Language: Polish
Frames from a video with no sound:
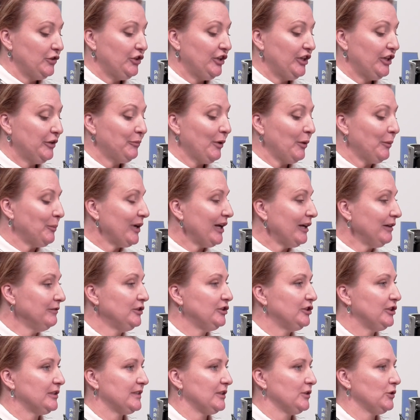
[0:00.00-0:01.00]
nie
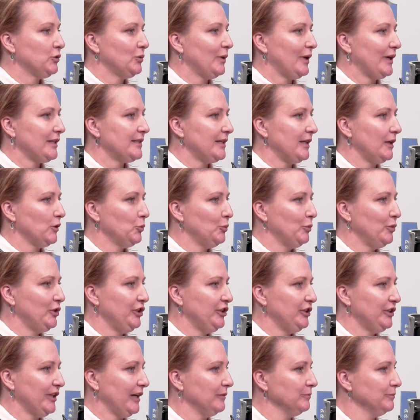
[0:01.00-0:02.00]
poprawi się sytuacja
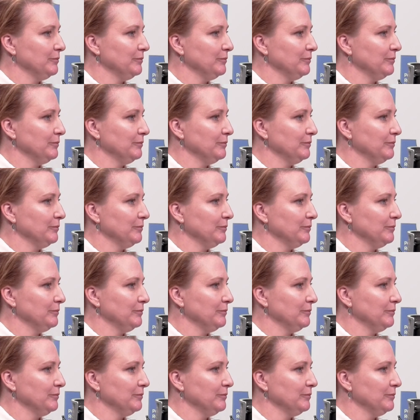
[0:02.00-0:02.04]
Lublina.